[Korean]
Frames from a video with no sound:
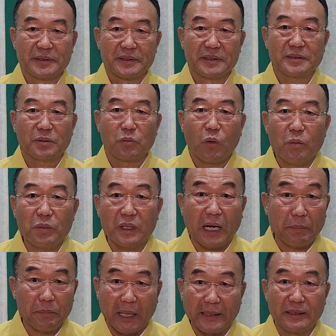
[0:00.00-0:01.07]
그래서 몸을
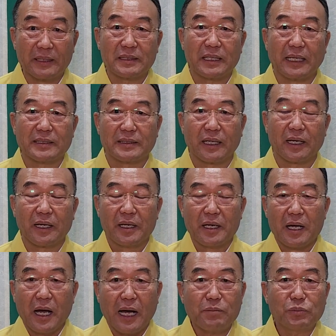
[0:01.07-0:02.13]
그 만들어 할때
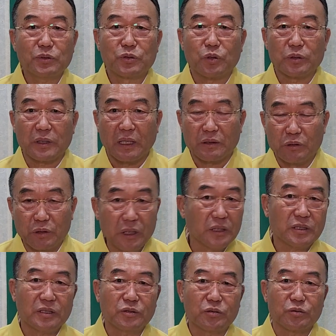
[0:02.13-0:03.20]
항문조이가
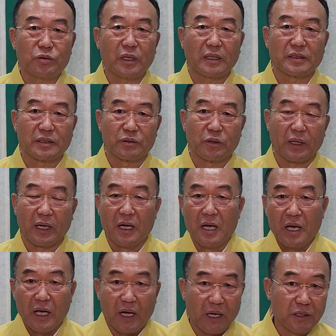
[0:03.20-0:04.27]
그래서 중요하거든요. 왜?
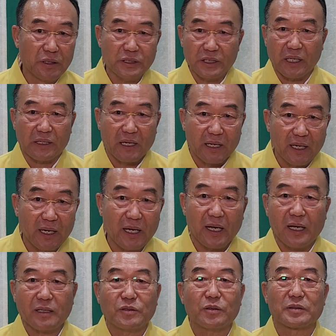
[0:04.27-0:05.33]
에너지가
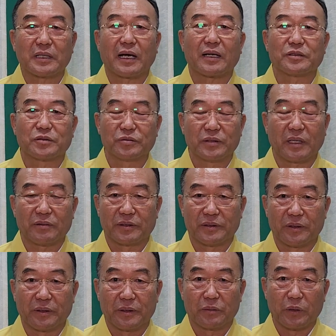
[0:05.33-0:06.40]
계속
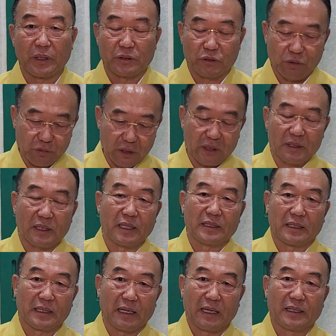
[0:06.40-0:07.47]
따라준다고요. 왜? 축기로
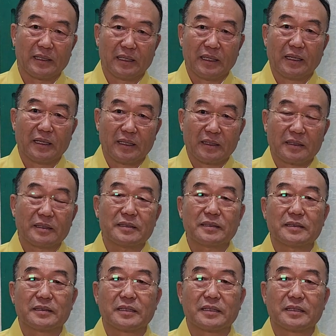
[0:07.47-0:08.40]
되니까. 그래서